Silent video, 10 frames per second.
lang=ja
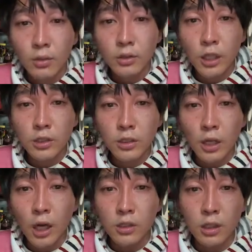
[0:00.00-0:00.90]
お疲れ様で
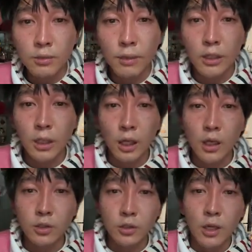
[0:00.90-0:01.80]
す。ありがとうございます。またね。
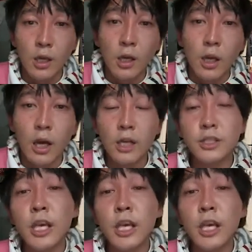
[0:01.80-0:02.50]
ありがとうございます。